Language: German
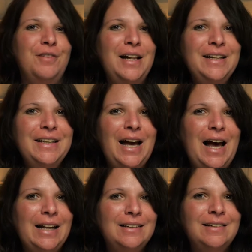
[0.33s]
Welche
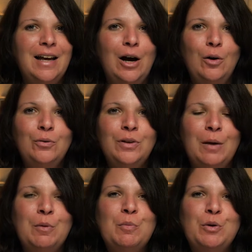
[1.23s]
Arten der
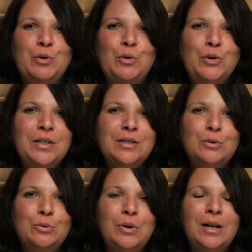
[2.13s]
Aufnahme
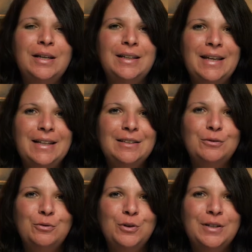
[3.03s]
benötigst du
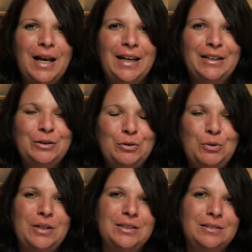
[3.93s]
jetzt für deinen
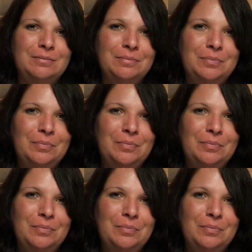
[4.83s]
Kurs?